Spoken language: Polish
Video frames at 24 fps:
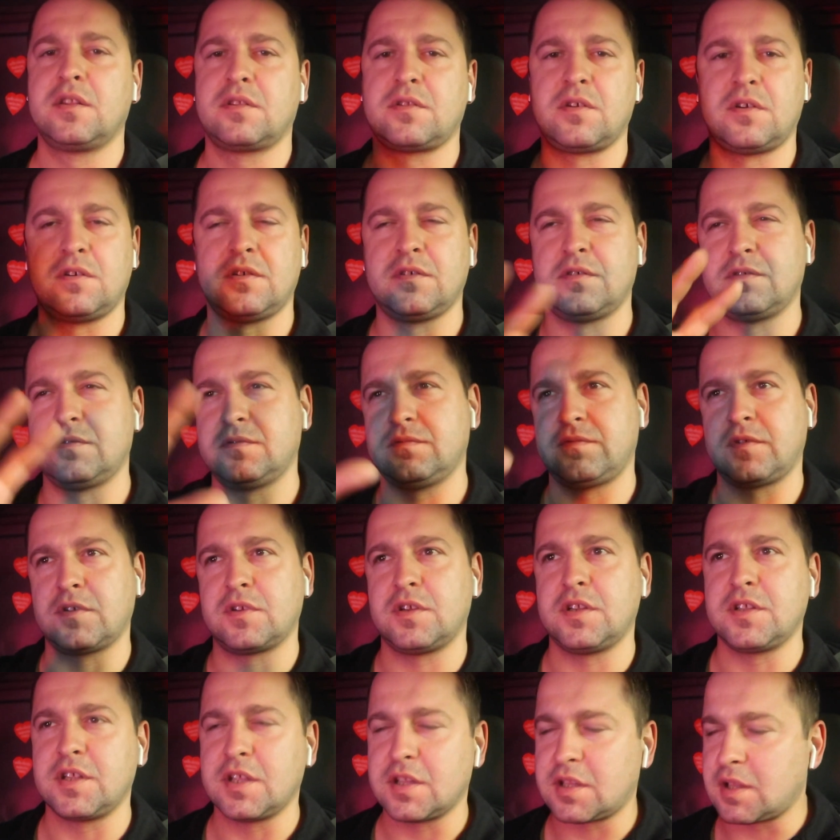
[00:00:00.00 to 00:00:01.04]
To w
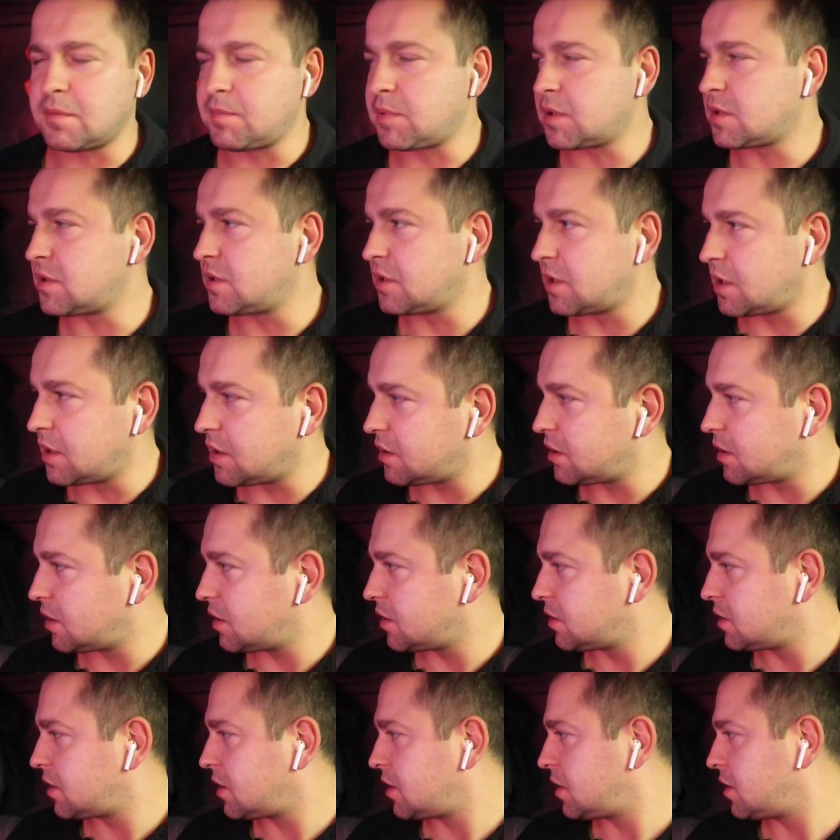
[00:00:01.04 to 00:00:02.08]
ogóle nie temat na, na,
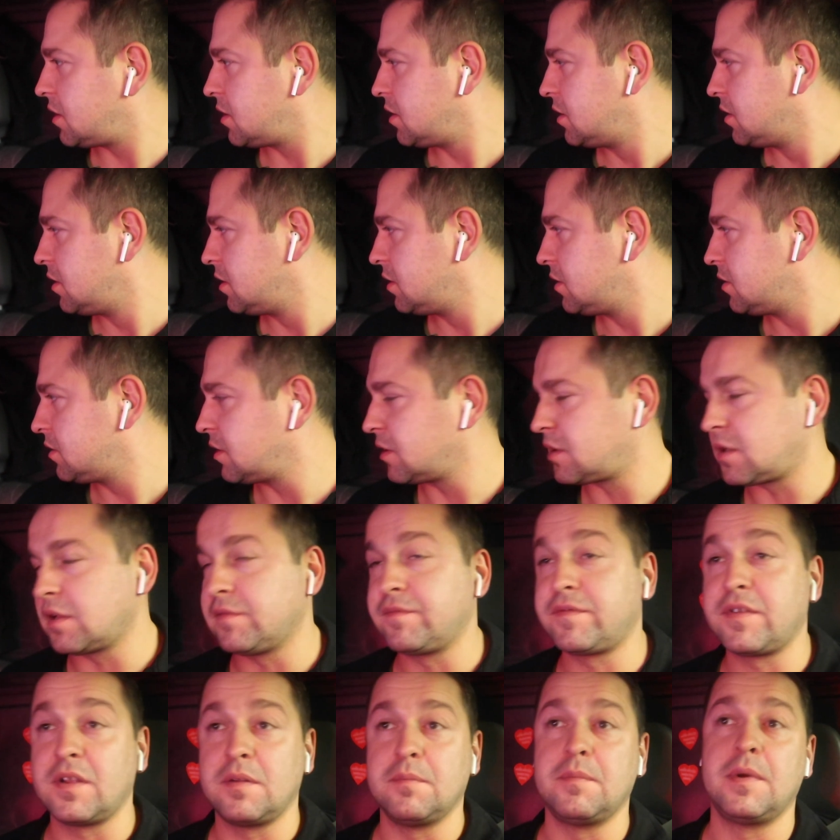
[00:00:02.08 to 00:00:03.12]
na, na
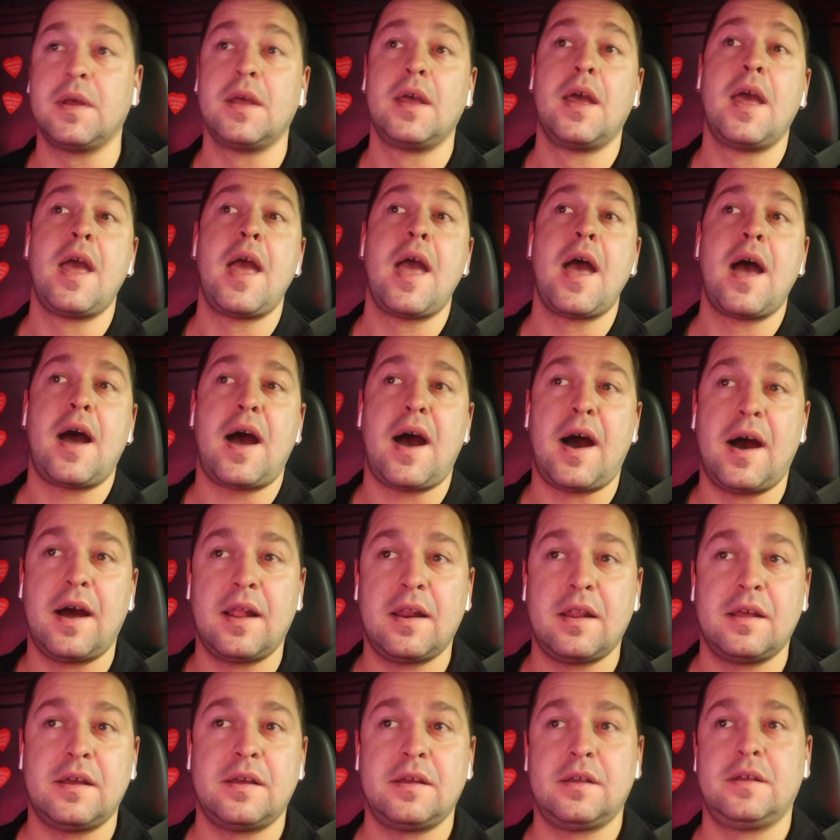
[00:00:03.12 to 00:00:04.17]
ten film,
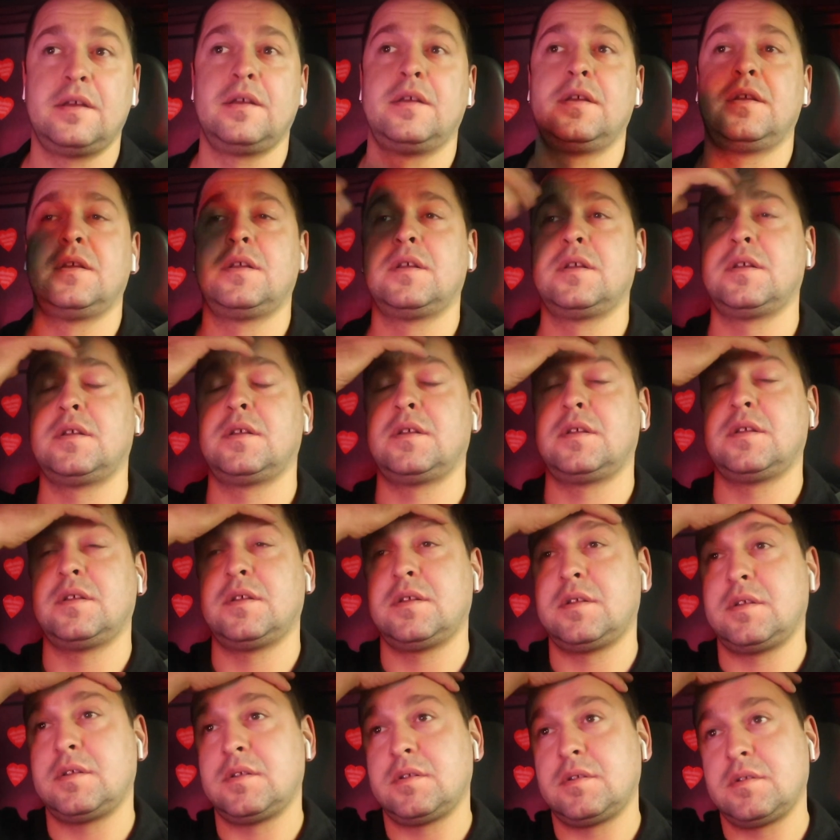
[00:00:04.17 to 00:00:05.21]
ale yy,
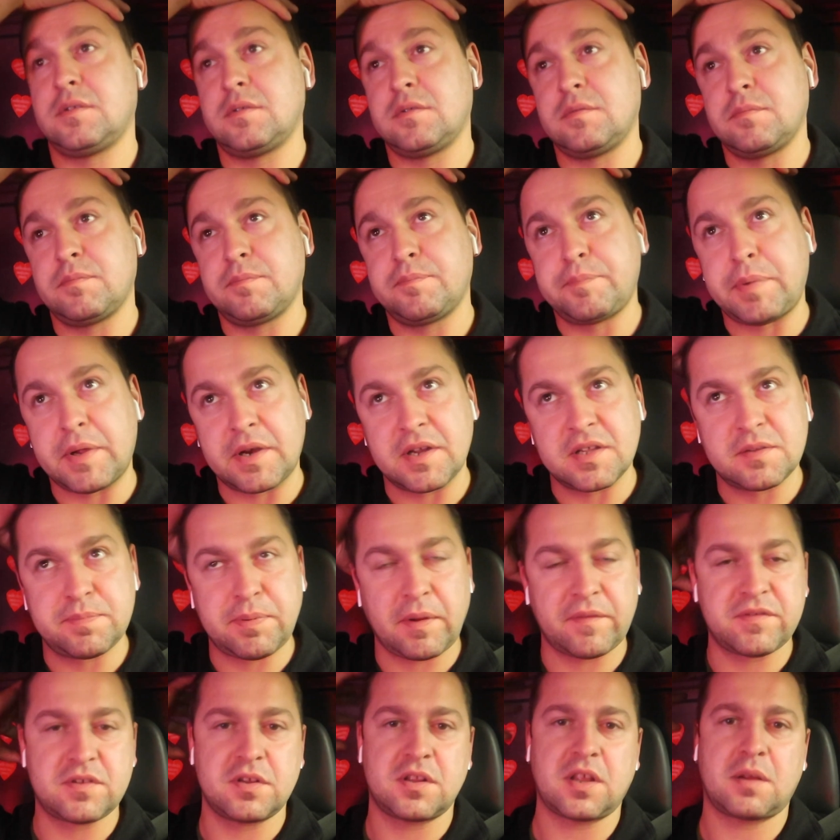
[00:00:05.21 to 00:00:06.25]
parę
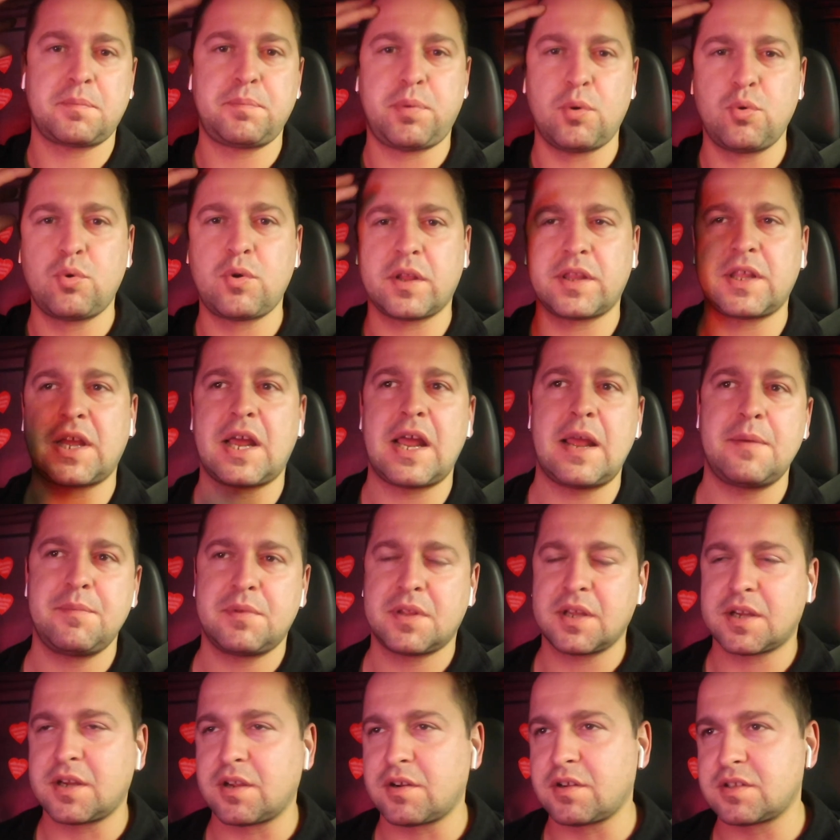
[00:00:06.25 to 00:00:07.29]
spraw co tak poukładałem
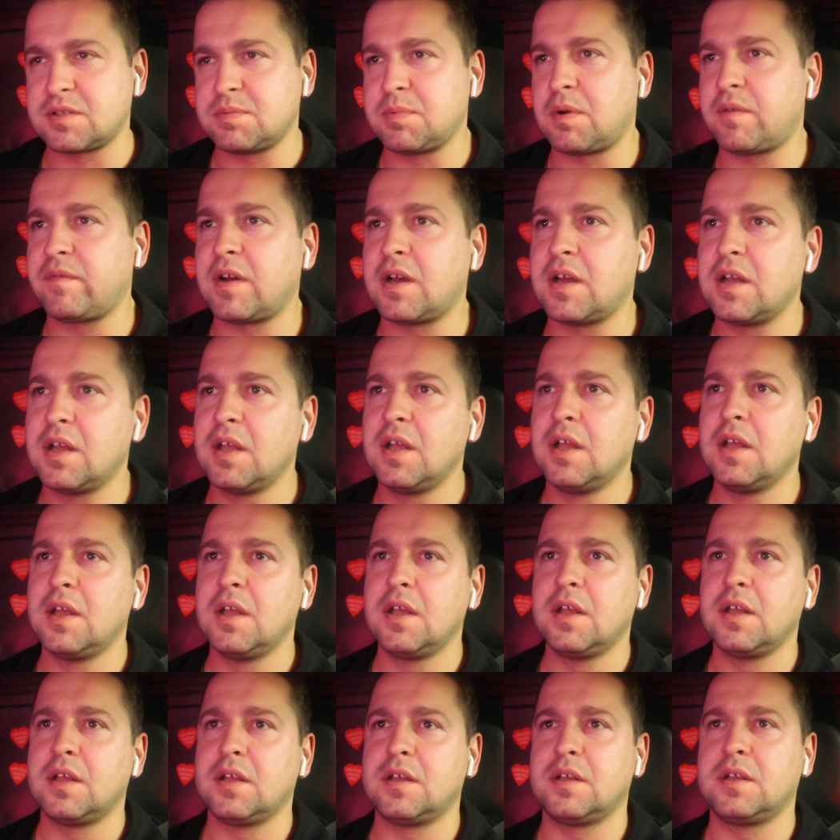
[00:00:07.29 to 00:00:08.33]
i taka rozmowa
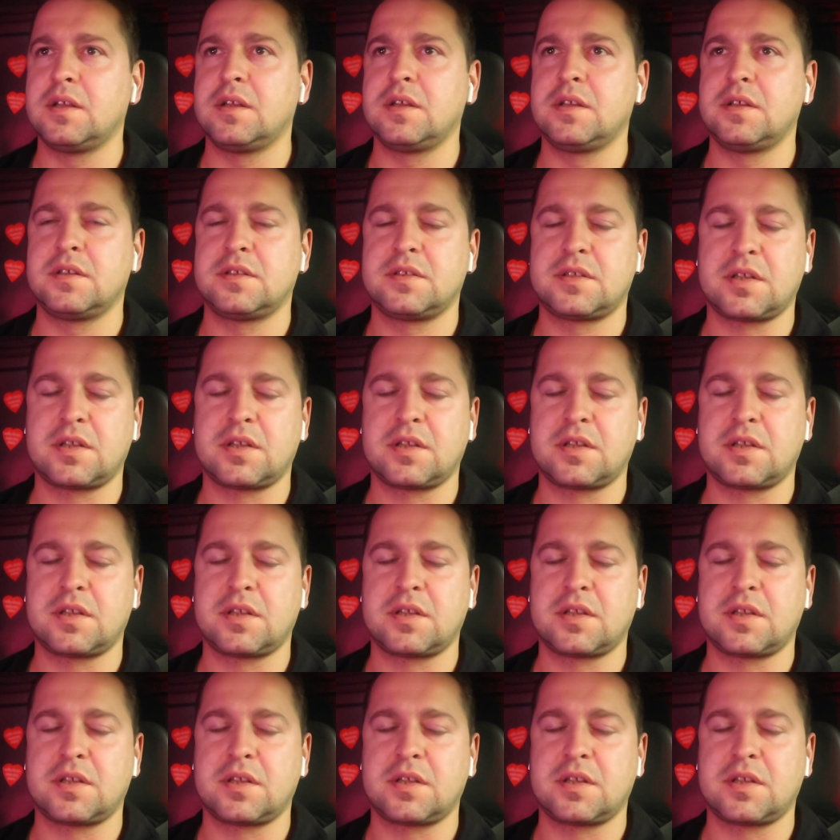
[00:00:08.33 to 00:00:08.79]
e,